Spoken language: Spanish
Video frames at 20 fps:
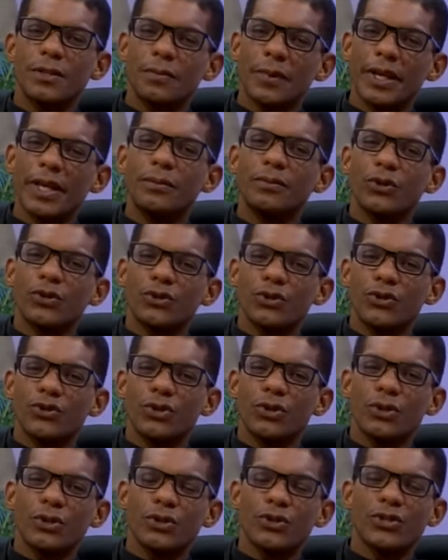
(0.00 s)
inspiremos
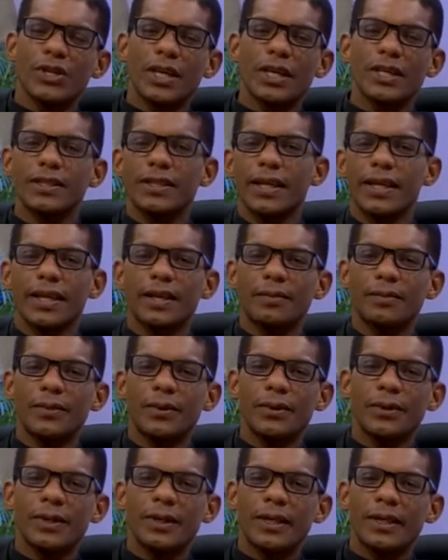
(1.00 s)
nosotros en este
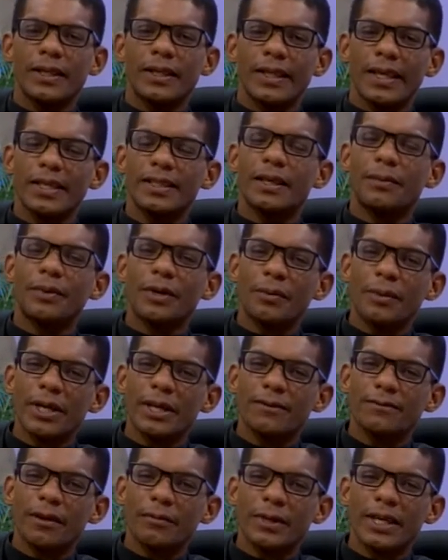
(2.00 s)
ejemplo de esta
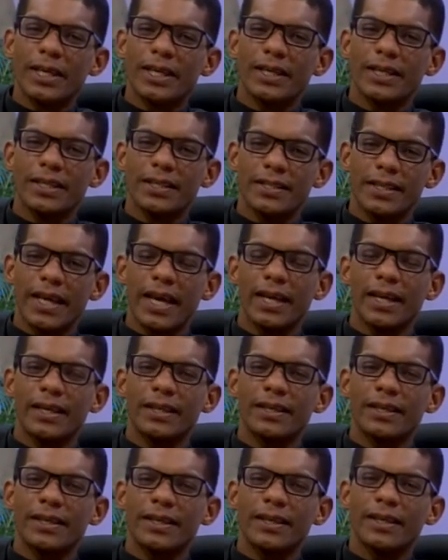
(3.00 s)
primera familia
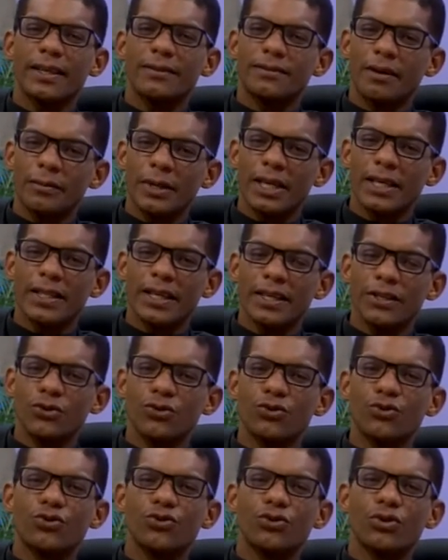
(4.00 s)
cristiana, la familia de
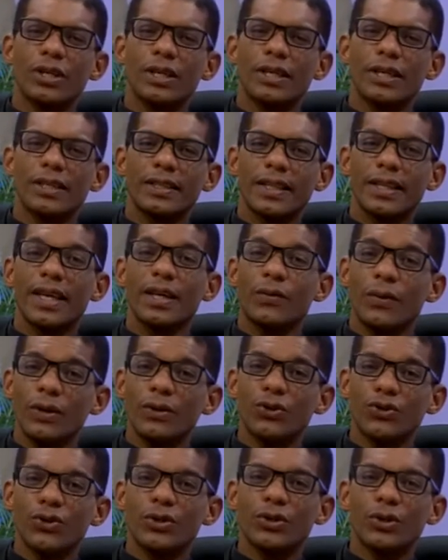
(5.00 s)
Jesús, de la
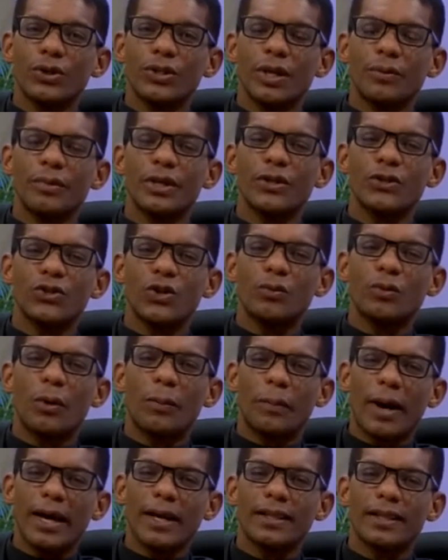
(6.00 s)
cual nosotros también
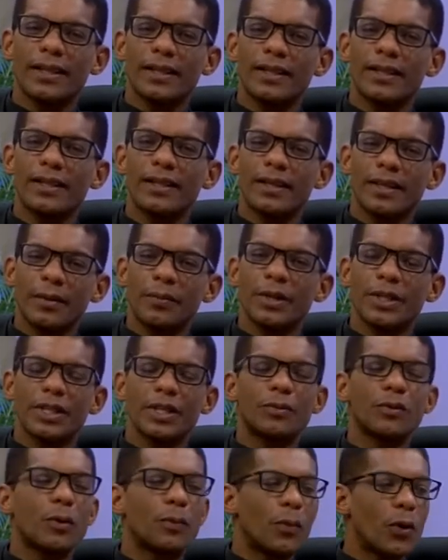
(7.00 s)
somos parte,
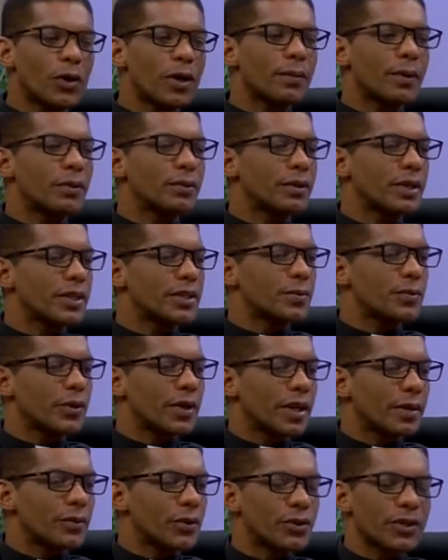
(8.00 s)
repetimos, por el
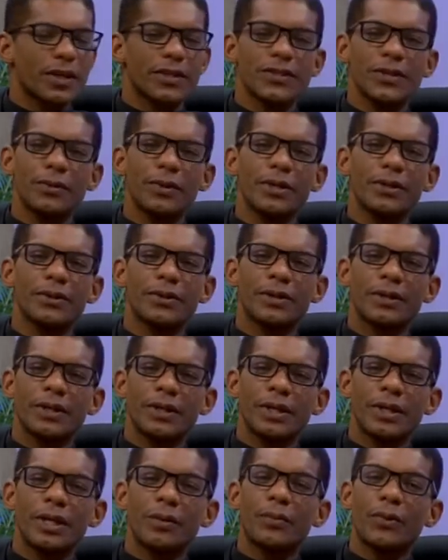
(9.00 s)
bautismo que hemos recibido
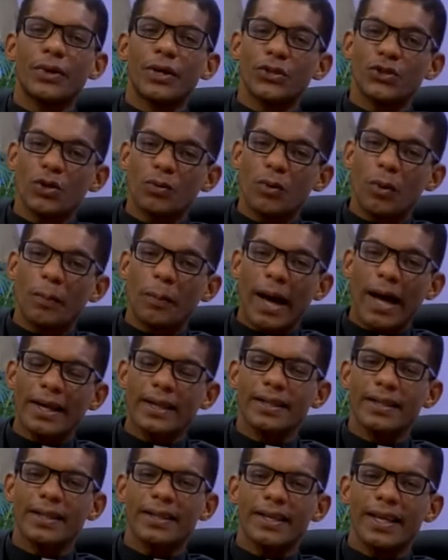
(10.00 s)
y porque somos
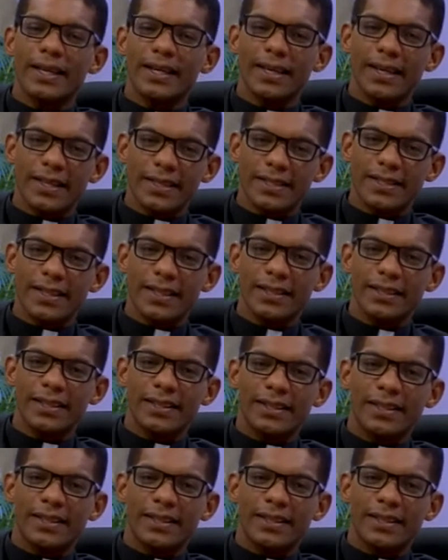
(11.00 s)
parte de la iglesia.